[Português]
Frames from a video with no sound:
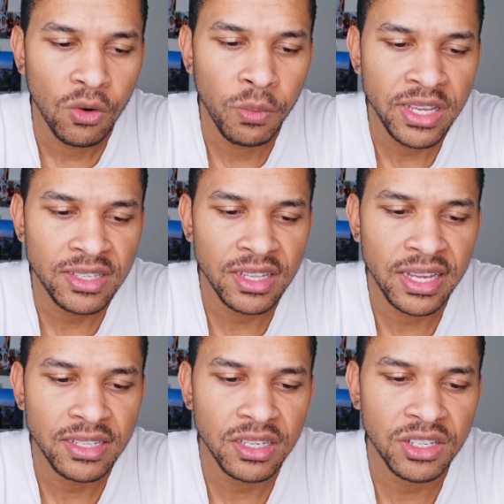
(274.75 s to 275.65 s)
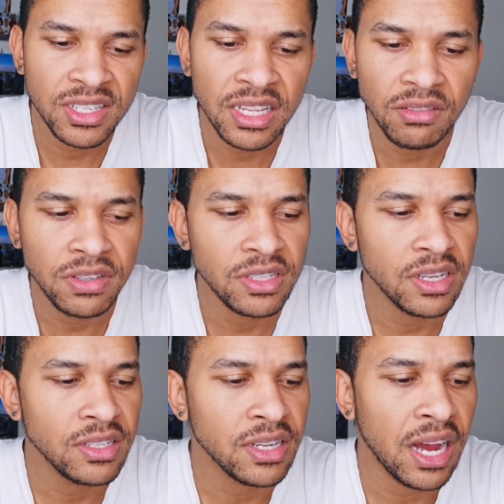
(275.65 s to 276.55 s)
uma incidência de
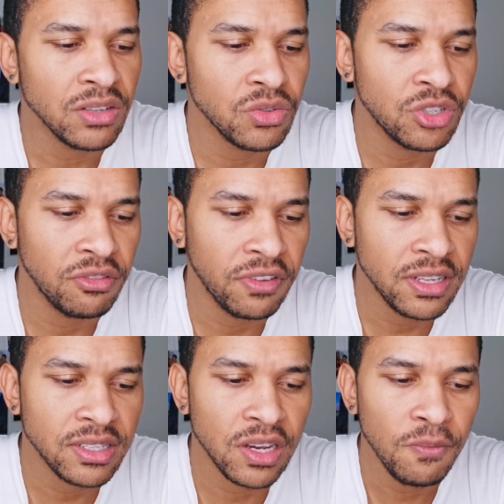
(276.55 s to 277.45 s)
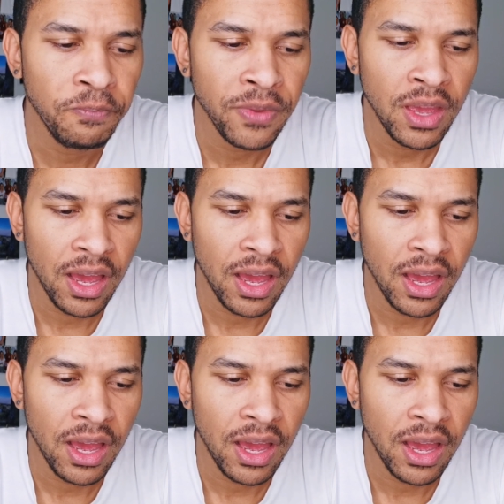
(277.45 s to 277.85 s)
126 casos de infecção